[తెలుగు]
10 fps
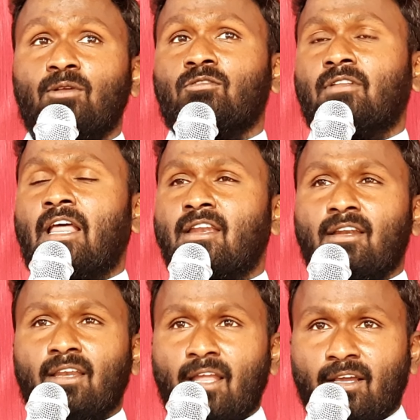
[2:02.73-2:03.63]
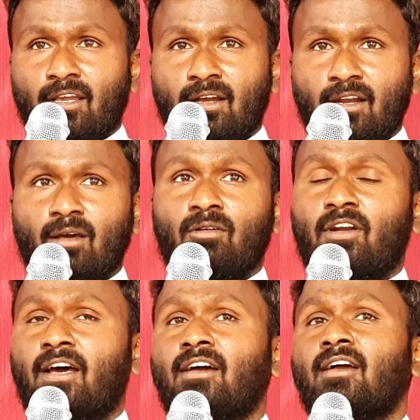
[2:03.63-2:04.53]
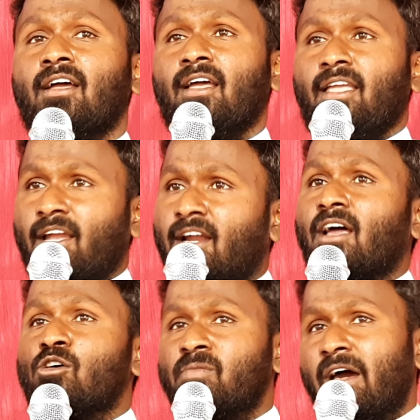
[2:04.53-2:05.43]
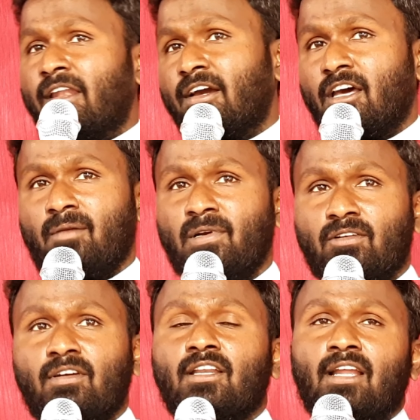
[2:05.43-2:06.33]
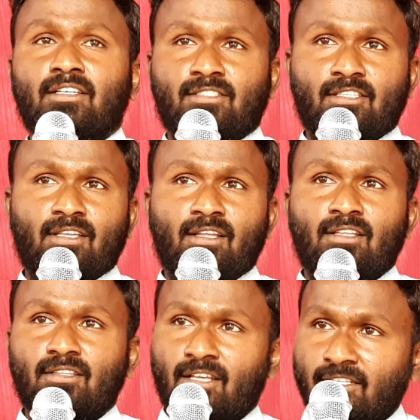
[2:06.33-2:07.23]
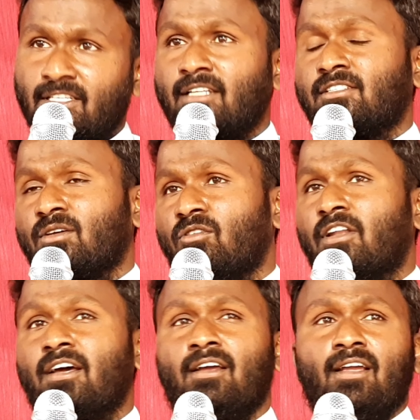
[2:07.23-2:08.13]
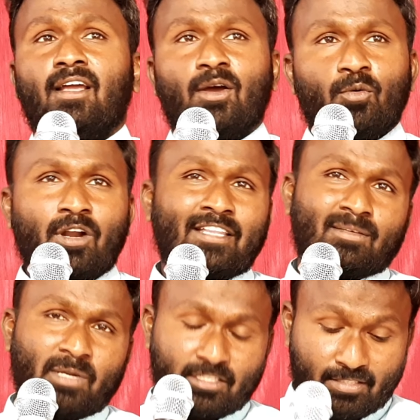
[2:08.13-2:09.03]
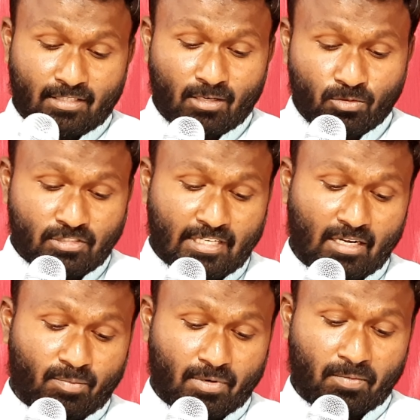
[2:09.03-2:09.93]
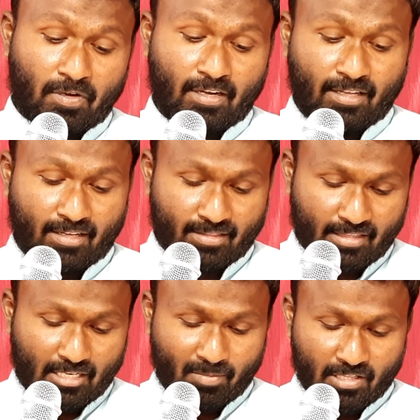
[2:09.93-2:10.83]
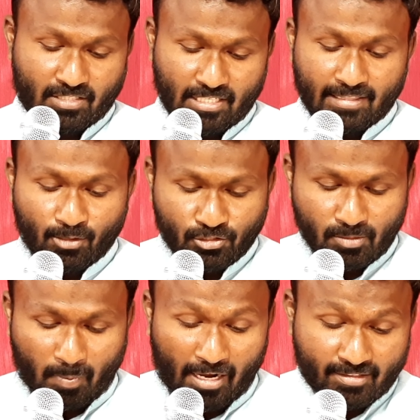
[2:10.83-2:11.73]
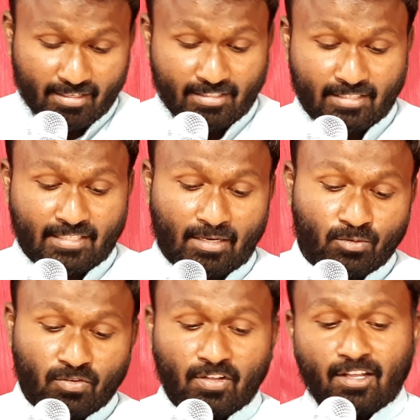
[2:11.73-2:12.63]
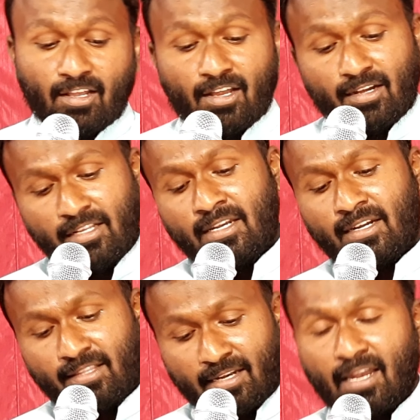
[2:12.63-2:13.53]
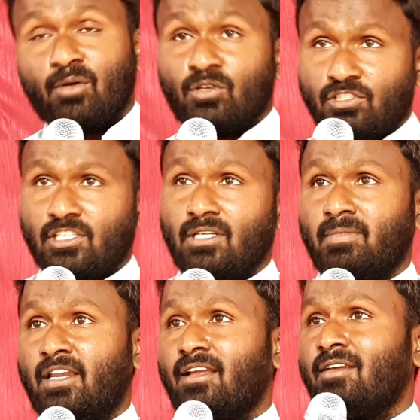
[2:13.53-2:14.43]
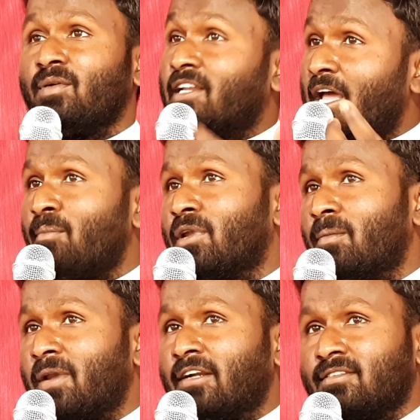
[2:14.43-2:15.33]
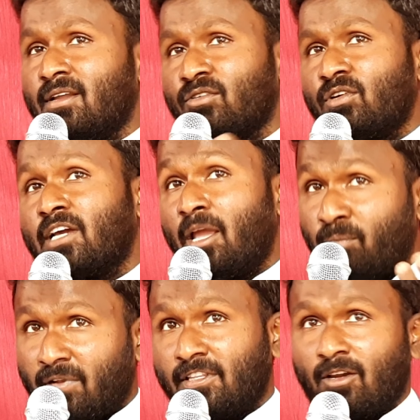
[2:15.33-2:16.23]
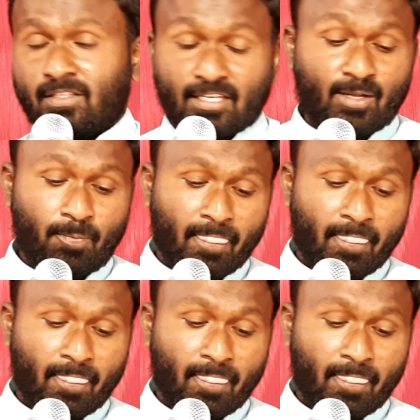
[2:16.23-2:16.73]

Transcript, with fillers: చేస్తున్నానని నాకు ఎక్కడా కూడా ఎక్కడ అవమానకరమైనటువంటి నా స్థితిని దిగజార్చకుండా ఉన్నతమైన స్థితిలో ఉంచండి ప్రభు అని దీని మీద చేతులుంచి ప్రార్థన చేశాను నిన్నటి దినాన వచ్చి మరి విజ్ఞాపన ప్రార్థన కొడుకు అయిపోయిన తర్వాత